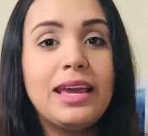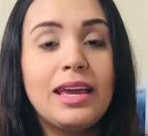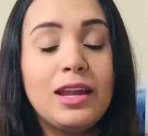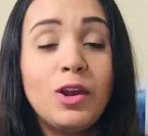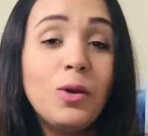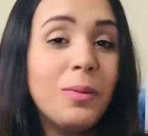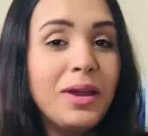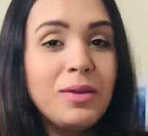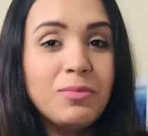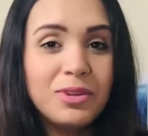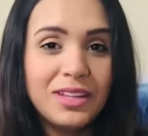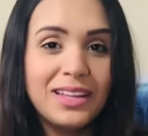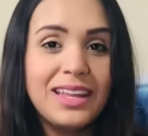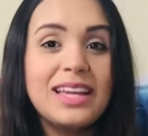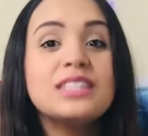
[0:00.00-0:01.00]
lo más
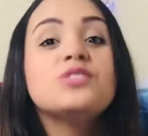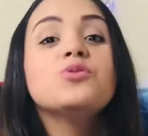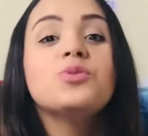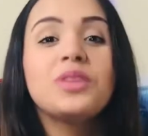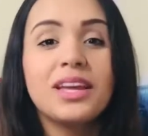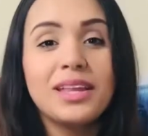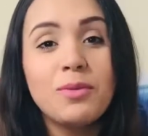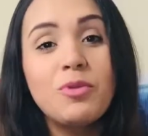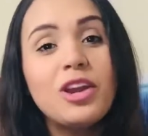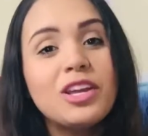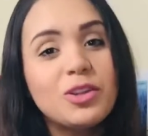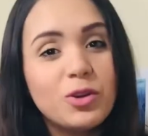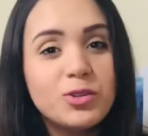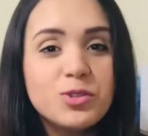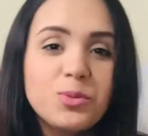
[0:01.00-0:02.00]
importante es si usted está molesto
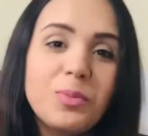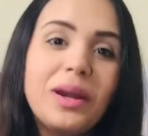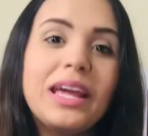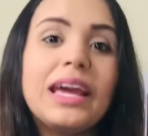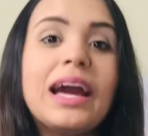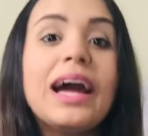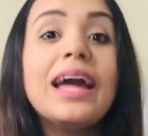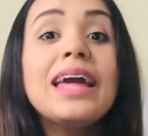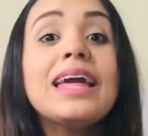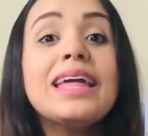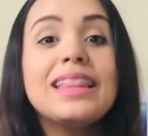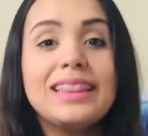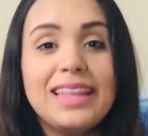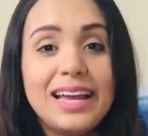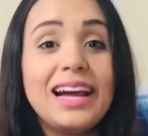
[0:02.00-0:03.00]
con su pareja,
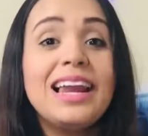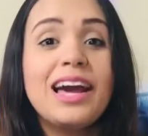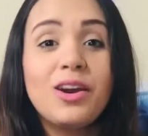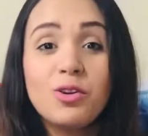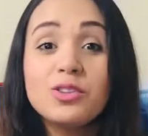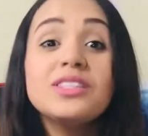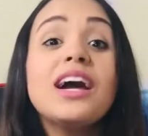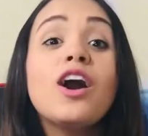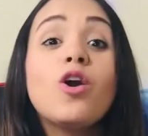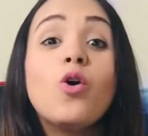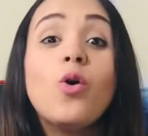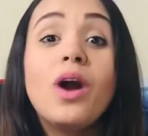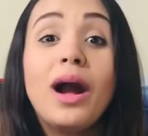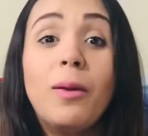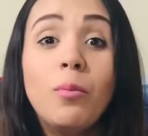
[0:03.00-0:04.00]
diga las cosas
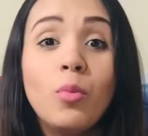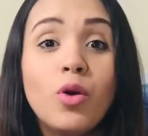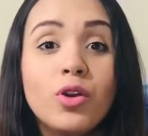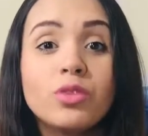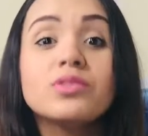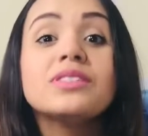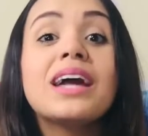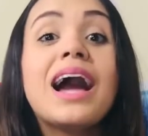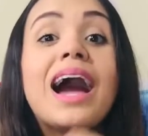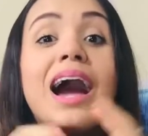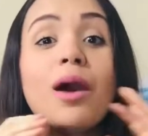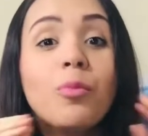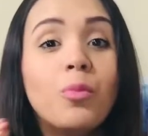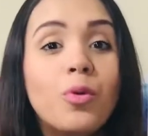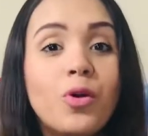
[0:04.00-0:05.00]
con amor, o sea,
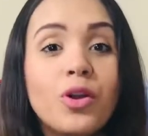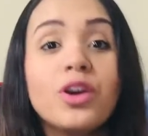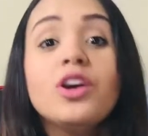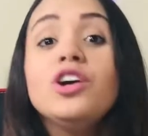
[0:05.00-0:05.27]
amor.